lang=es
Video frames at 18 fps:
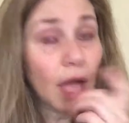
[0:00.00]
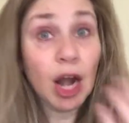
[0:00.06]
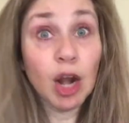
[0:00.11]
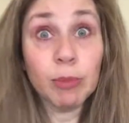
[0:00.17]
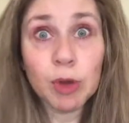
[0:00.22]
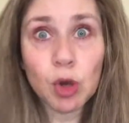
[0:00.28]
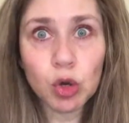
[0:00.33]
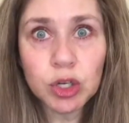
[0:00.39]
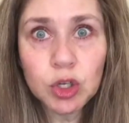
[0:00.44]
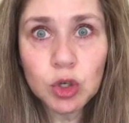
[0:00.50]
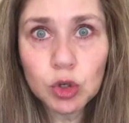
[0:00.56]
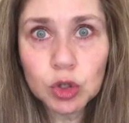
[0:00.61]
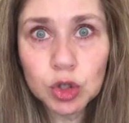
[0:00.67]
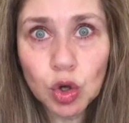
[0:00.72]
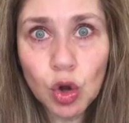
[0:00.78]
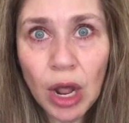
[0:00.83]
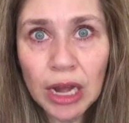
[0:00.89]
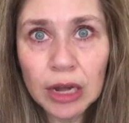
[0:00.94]
A lo mejor
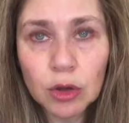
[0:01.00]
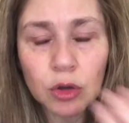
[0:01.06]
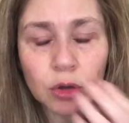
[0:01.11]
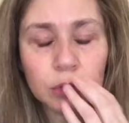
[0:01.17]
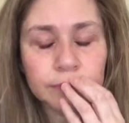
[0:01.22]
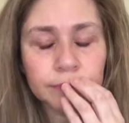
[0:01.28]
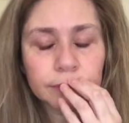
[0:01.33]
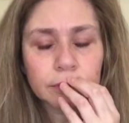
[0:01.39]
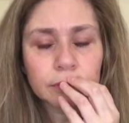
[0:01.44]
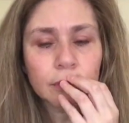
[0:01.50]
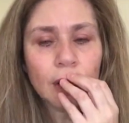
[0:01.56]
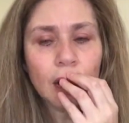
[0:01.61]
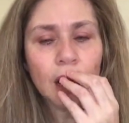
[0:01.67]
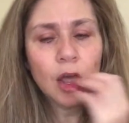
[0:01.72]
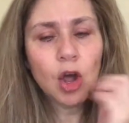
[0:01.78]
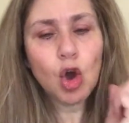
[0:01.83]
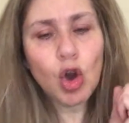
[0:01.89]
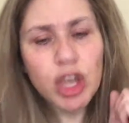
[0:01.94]
encontró algo.
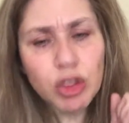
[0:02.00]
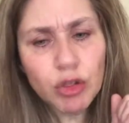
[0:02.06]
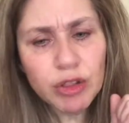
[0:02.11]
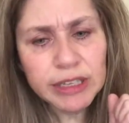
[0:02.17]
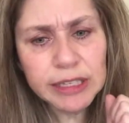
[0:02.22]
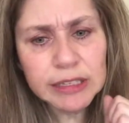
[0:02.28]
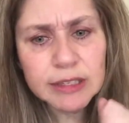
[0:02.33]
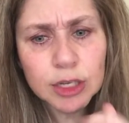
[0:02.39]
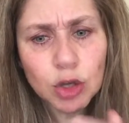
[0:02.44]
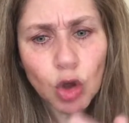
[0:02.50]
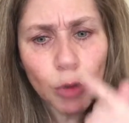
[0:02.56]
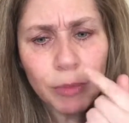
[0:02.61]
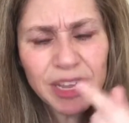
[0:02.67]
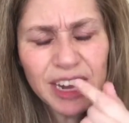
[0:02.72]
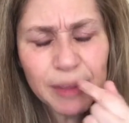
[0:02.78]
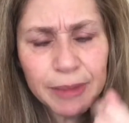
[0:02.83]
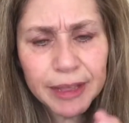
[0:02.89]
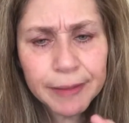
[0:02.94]
Oído de tísico,
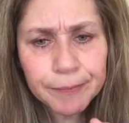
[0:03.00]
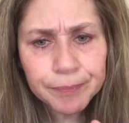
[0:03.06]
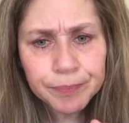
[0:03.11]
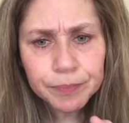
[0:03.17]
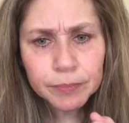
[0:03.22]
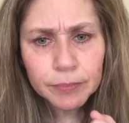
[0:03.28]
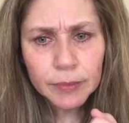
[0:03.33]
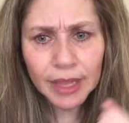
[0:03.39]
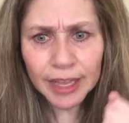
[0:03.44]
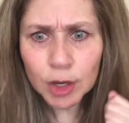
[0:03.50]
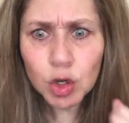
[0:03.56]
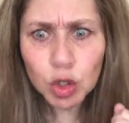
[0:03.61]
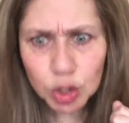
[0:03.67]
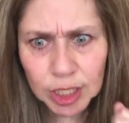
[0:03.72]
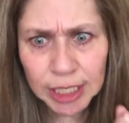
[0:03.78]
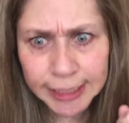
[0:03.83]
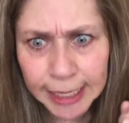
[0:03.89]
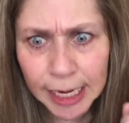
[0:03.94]
mírame.
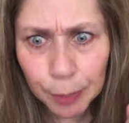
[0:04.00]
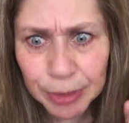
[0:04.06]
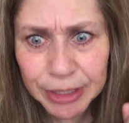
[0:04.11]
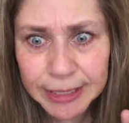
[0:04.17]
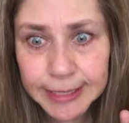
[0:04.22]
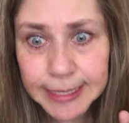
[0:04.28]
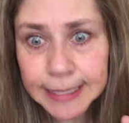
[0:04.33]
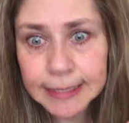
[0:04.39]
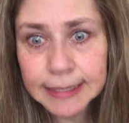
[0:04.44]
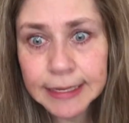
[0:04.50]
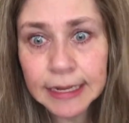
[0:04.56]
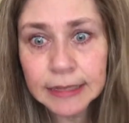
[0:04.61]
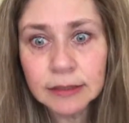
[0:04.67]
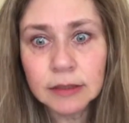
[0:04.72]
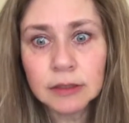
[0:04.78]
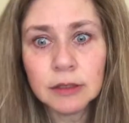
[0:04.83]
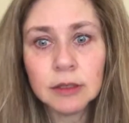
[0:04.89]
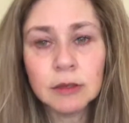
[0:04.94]
¿Encontraste las
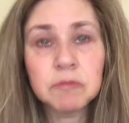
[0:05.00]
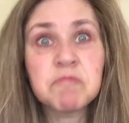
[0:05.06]
princesas?